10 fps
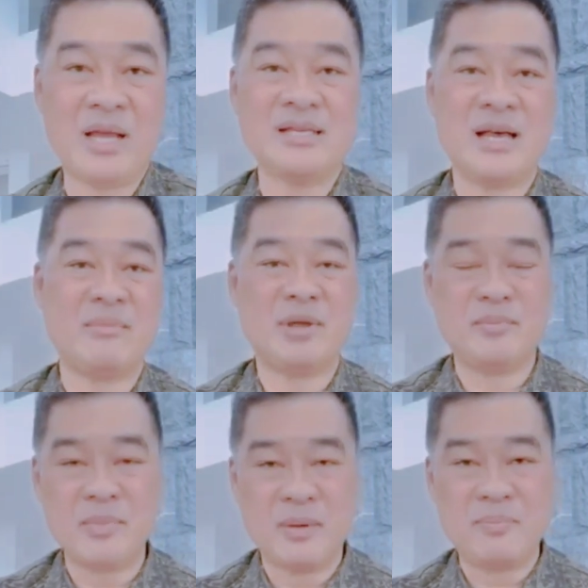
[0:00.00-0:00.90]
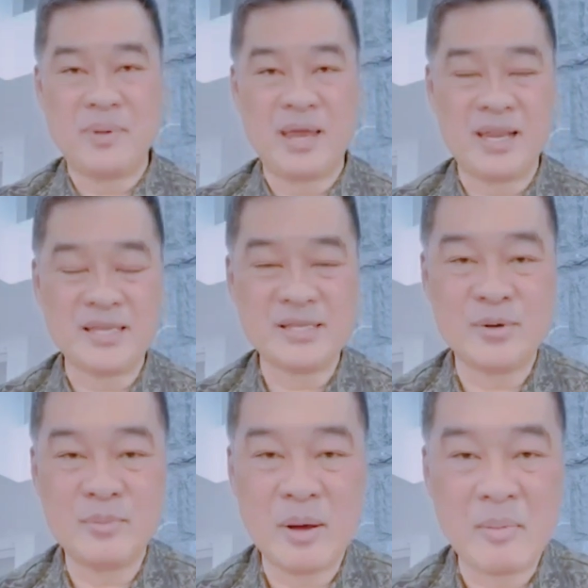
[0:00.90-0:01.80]
kasama yung mga parents
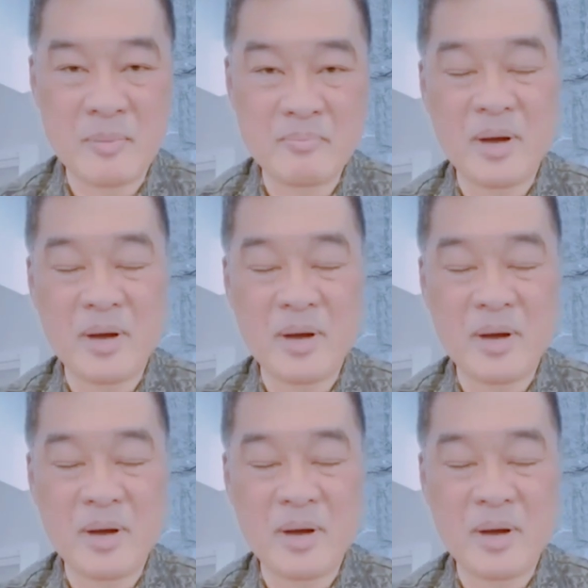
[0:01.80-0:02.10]
o mga,